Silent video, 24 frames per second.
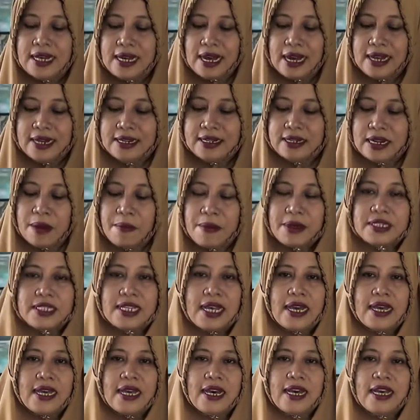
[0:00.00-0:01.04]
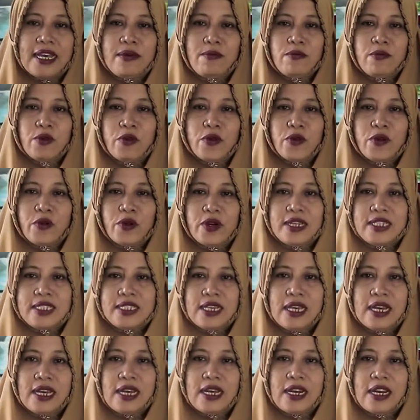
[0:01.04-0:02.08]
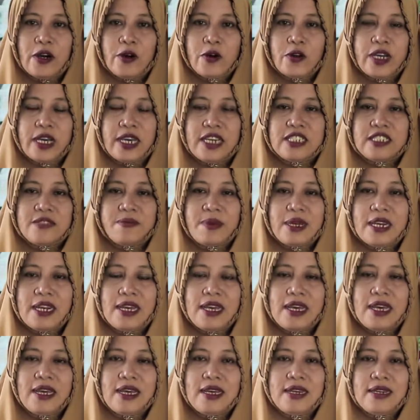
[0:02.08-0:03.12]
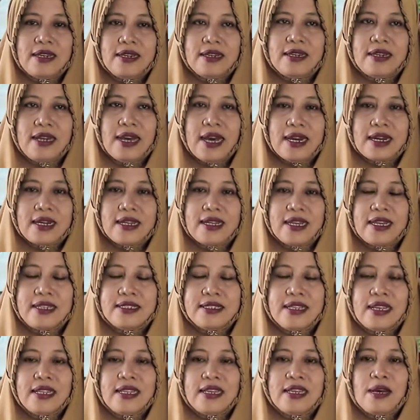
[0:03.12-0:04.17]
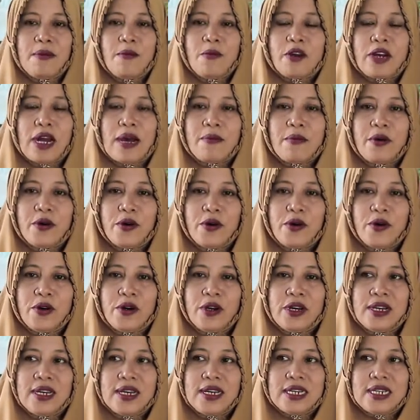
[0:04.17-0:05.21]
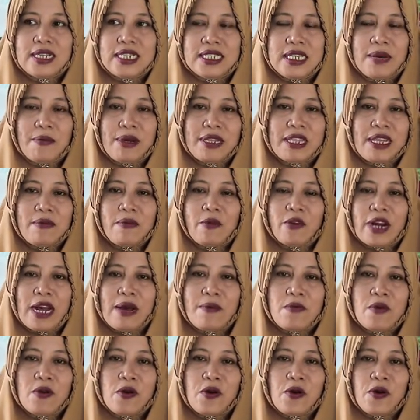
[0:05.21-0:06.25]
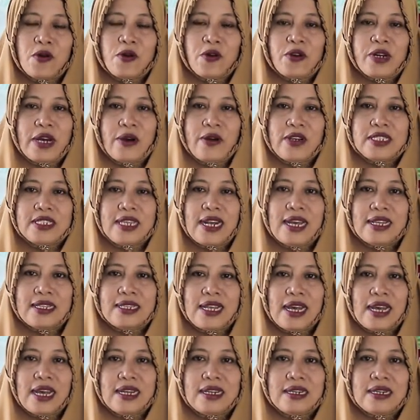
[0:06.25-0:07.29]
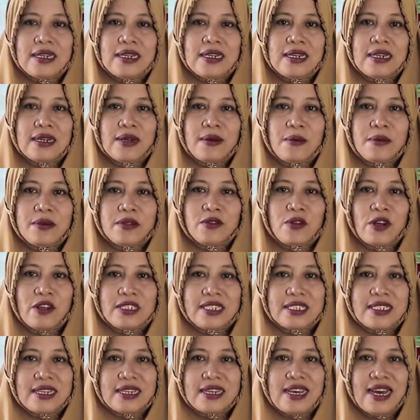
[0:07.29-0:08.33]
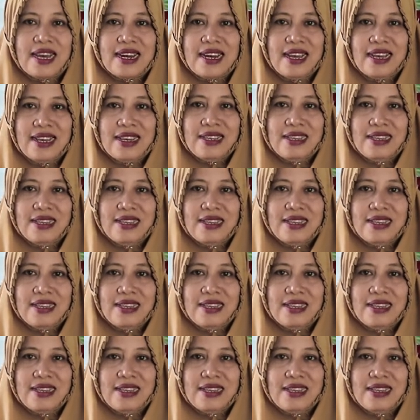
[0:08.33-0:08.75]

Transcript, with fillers: Perkenalkan, nama saya Ibu Nurdice Lauge SPD dari SD 3 Muramo, Kecamatan Muramo, Konawe Selatan, Sulawesi Tenggara.